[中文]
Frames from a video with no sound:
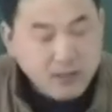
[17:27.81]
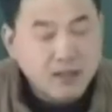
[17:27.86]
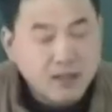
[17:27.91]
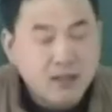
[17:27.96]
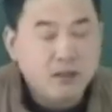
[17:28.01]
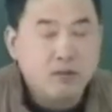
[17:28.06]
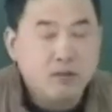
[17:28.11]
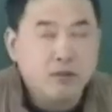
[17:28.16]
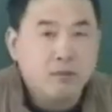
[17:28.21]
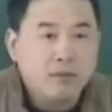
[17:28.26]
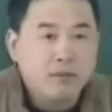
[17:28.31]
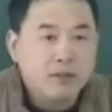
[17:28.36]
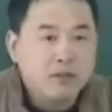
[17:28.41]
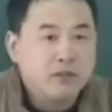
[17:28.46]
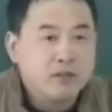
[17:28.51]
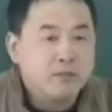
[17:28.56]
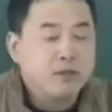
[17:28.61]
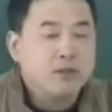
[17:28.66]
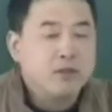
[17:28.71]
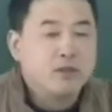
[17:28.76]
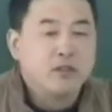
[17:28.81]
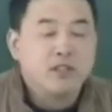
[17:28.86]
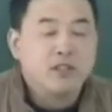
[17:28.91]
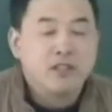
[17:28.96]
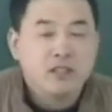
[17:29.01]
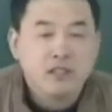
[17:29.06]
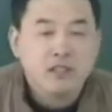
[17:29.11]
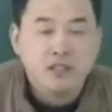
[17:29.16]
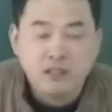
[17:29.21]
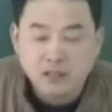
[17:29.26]
这个我们你们觉
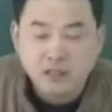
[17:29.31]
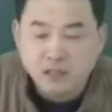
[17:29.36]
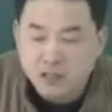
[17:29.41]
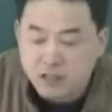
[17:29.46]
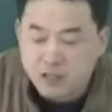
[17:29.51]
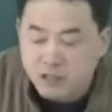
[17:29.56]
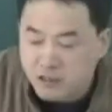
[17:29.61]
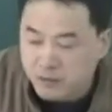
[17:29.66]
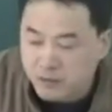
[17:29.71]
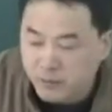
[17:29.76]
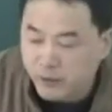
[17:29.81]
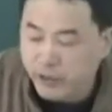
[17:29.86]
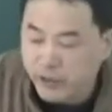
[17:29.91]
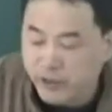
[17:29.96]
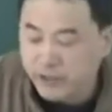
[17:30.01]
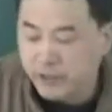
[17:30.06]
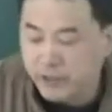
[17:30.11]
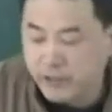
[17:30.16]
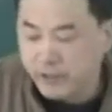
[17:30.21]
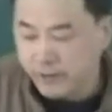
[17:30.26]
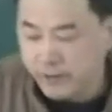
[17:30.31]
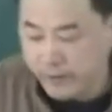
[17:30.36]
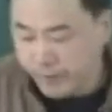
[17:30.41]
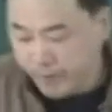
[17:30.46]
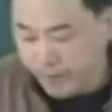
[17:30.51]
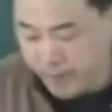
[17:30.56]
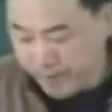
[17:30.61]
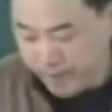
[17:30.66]
得可能是什么原因呢？